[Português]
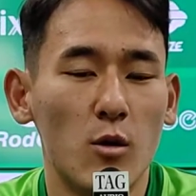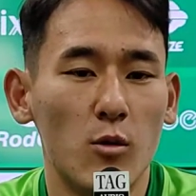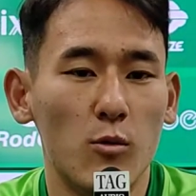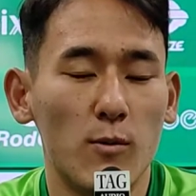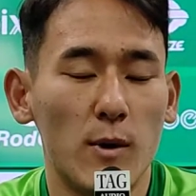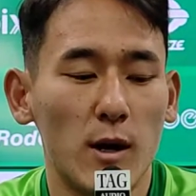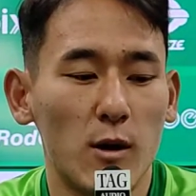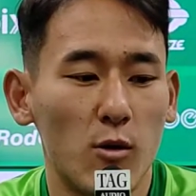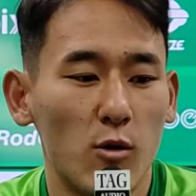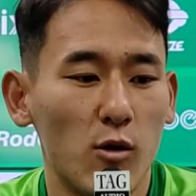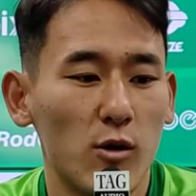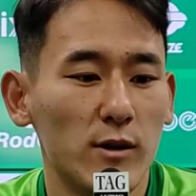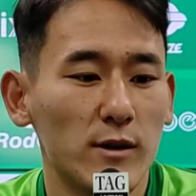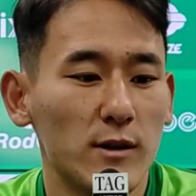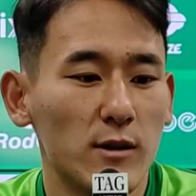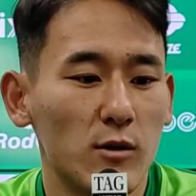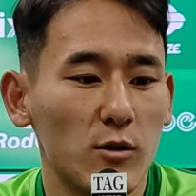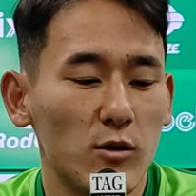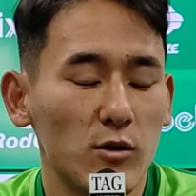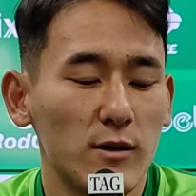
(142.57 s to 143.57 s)
uma
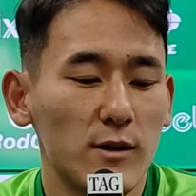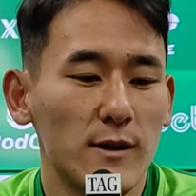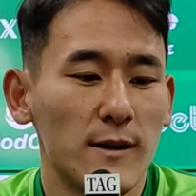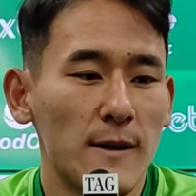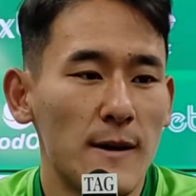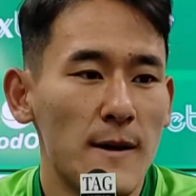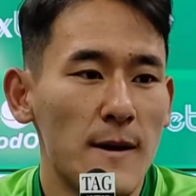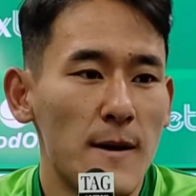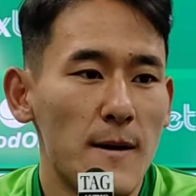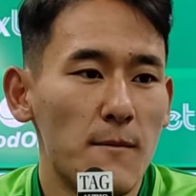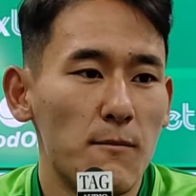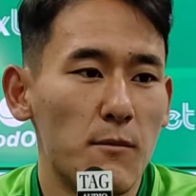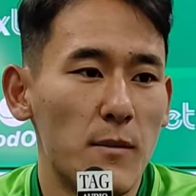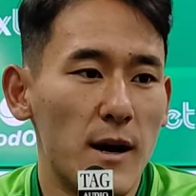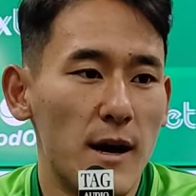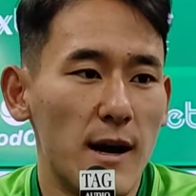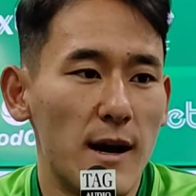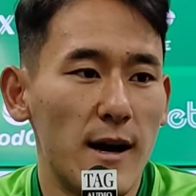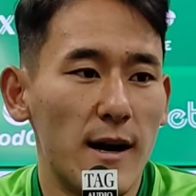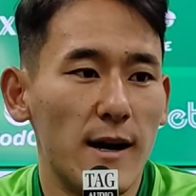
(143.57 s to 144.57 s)
coisa, ou outra
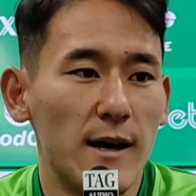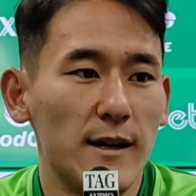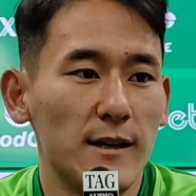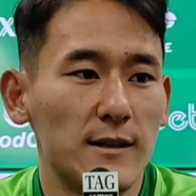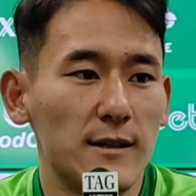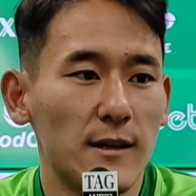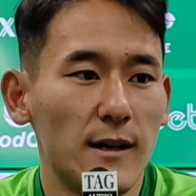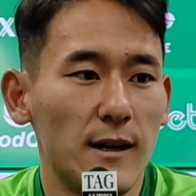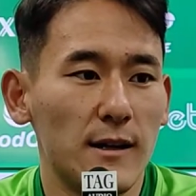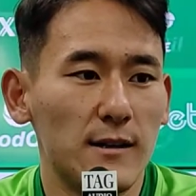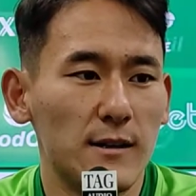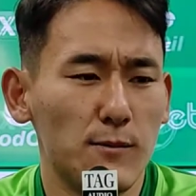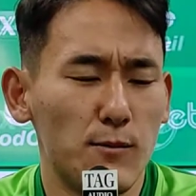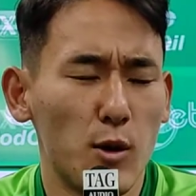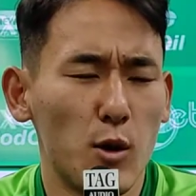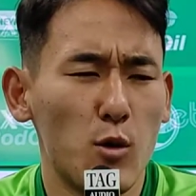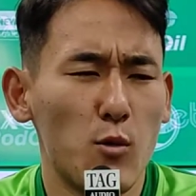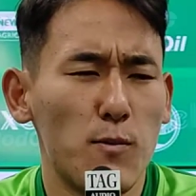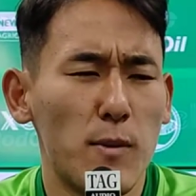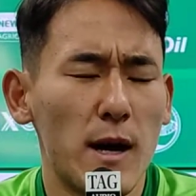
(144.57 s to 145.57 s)
mas é, se
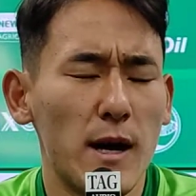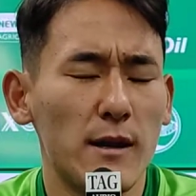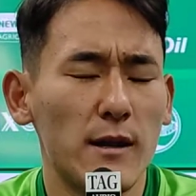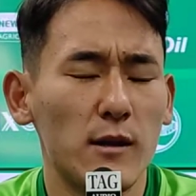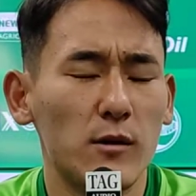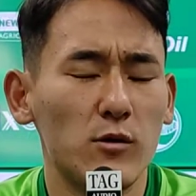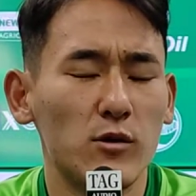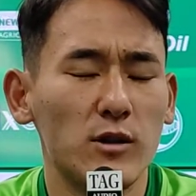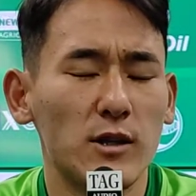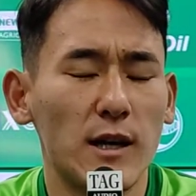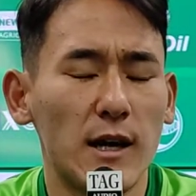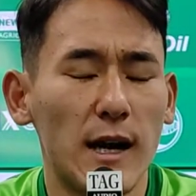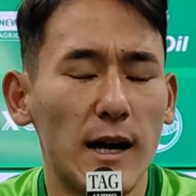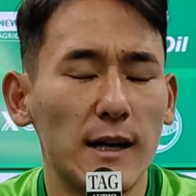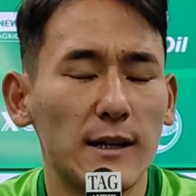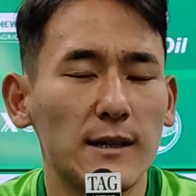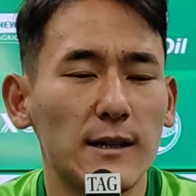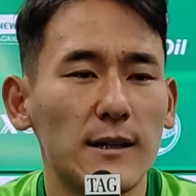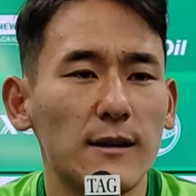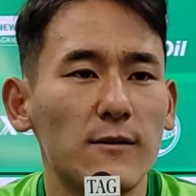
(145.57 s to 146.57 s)
preocupar dentro de
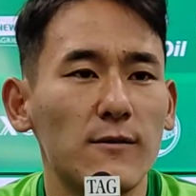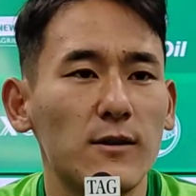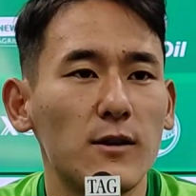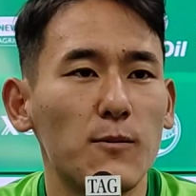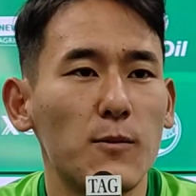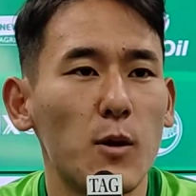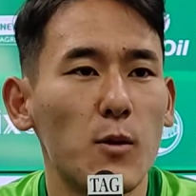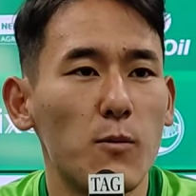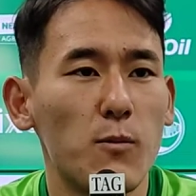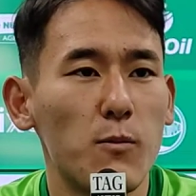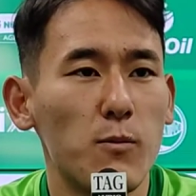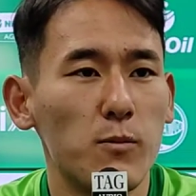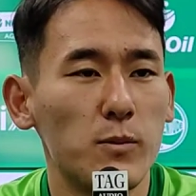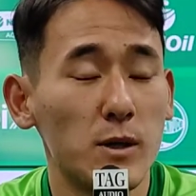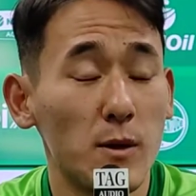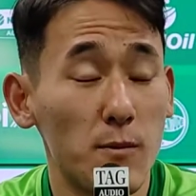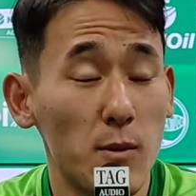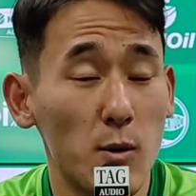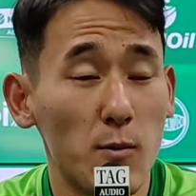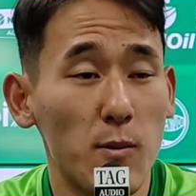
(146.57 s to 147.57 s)
casa, se,
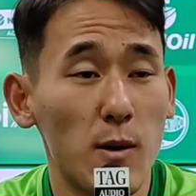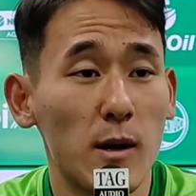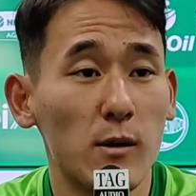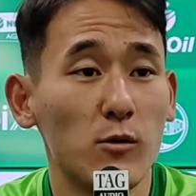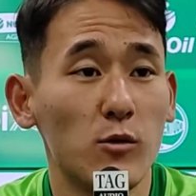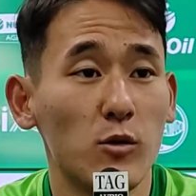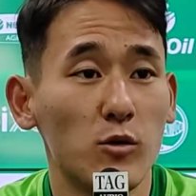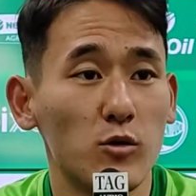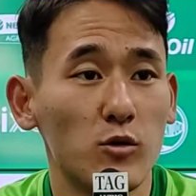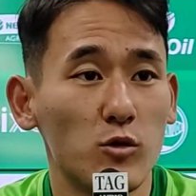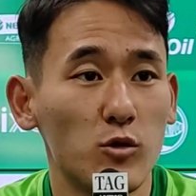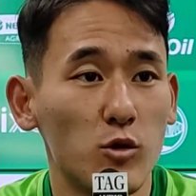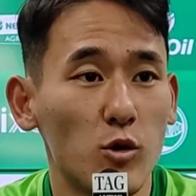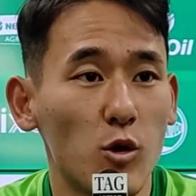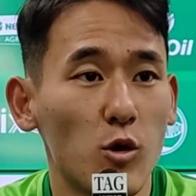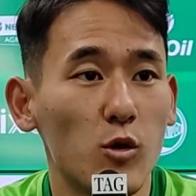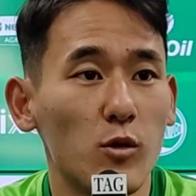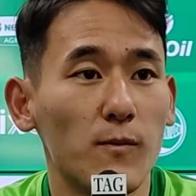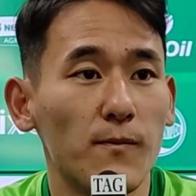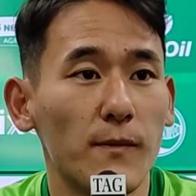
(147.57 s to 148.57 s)
preocupar no nosso
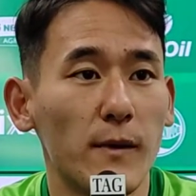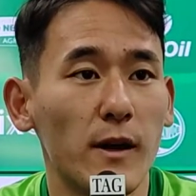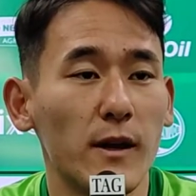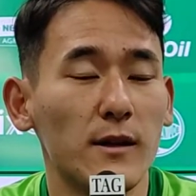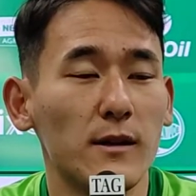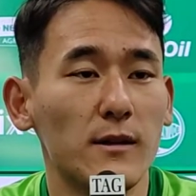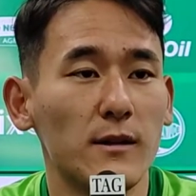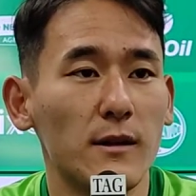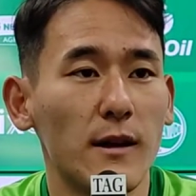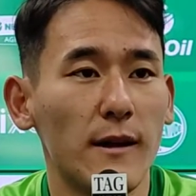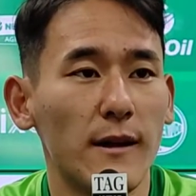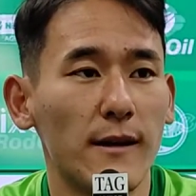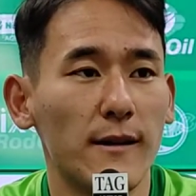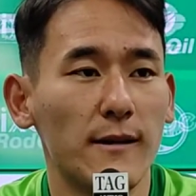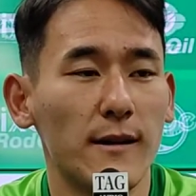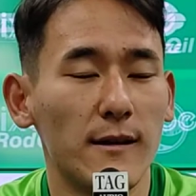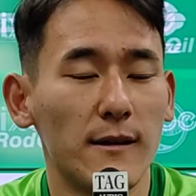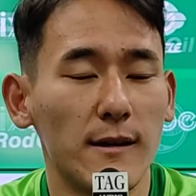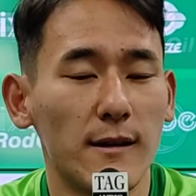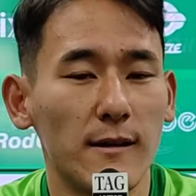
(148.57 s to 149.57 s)
jogo, né, é,
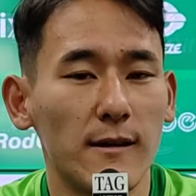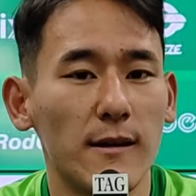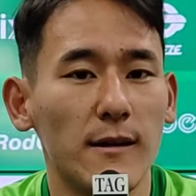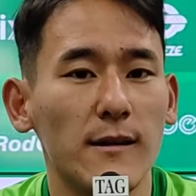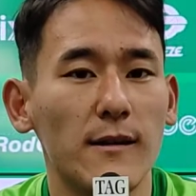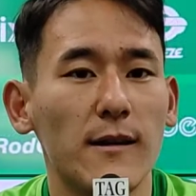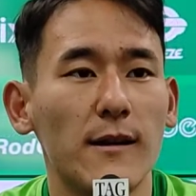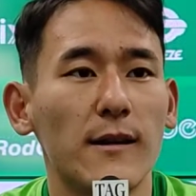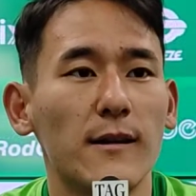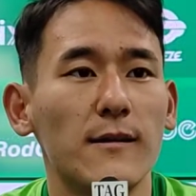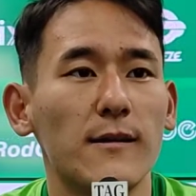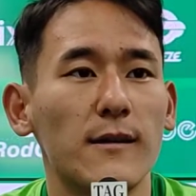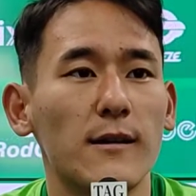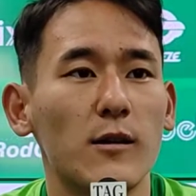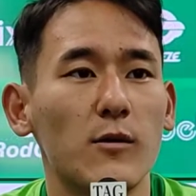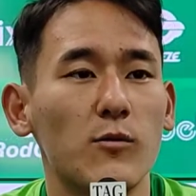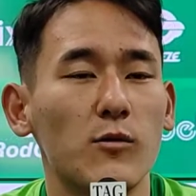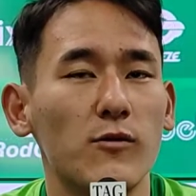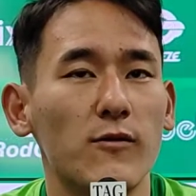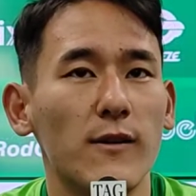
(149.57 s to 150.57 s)
tentar entender, né,
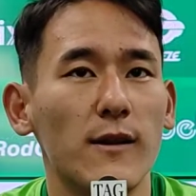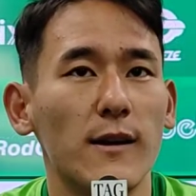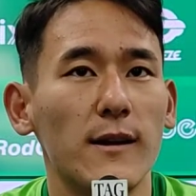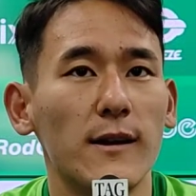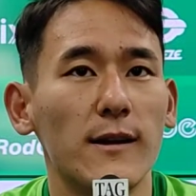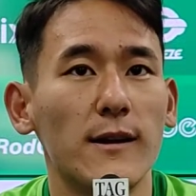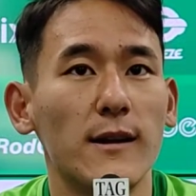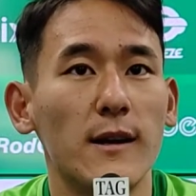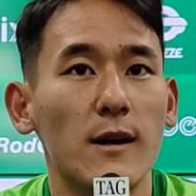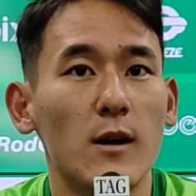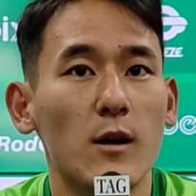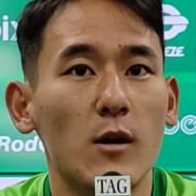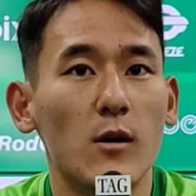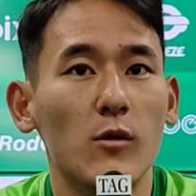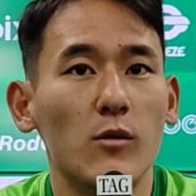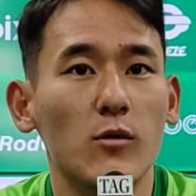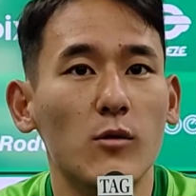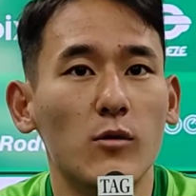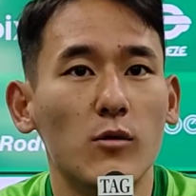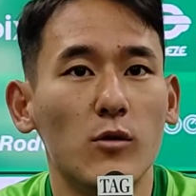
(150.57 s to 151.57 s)
como eu falei,
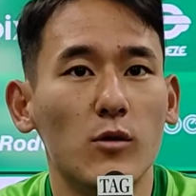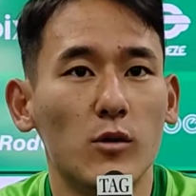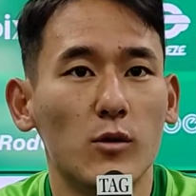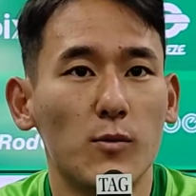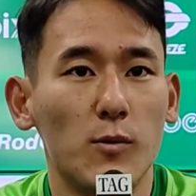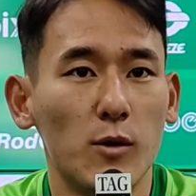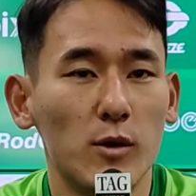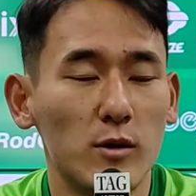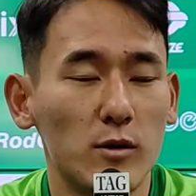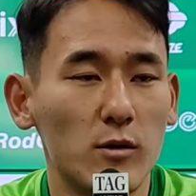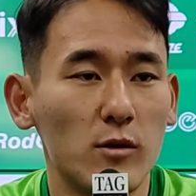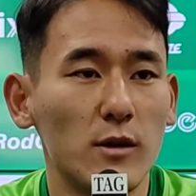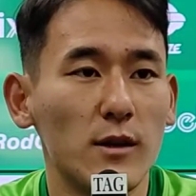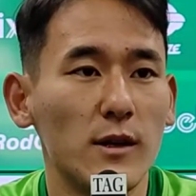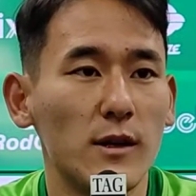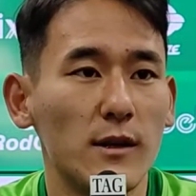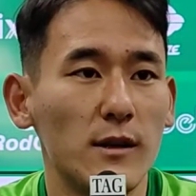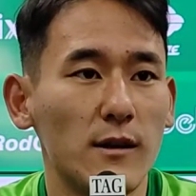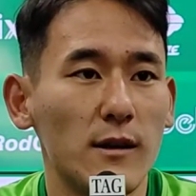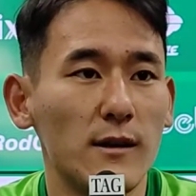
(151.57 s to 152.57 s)
o nosso professor
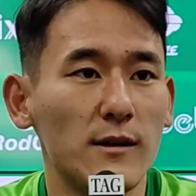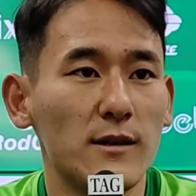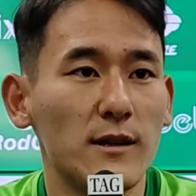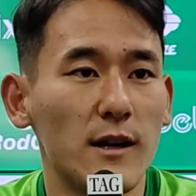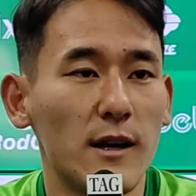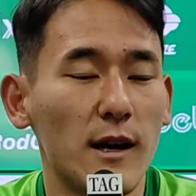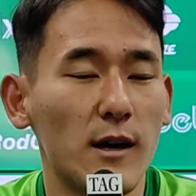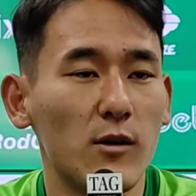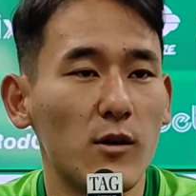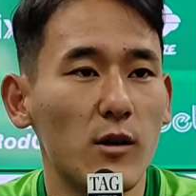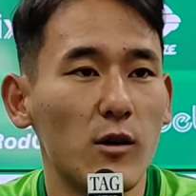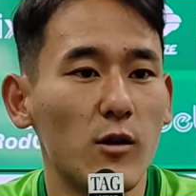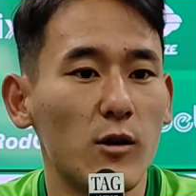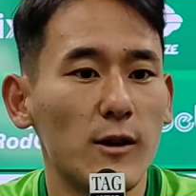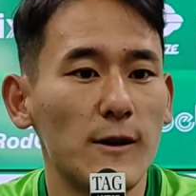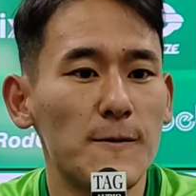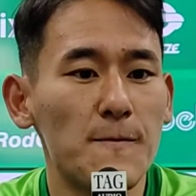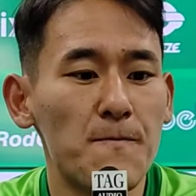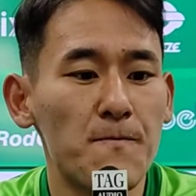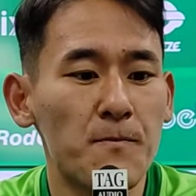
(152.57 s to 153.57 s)
que tem chegado
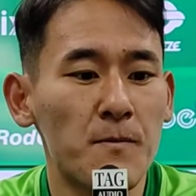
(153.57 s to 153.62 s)
agora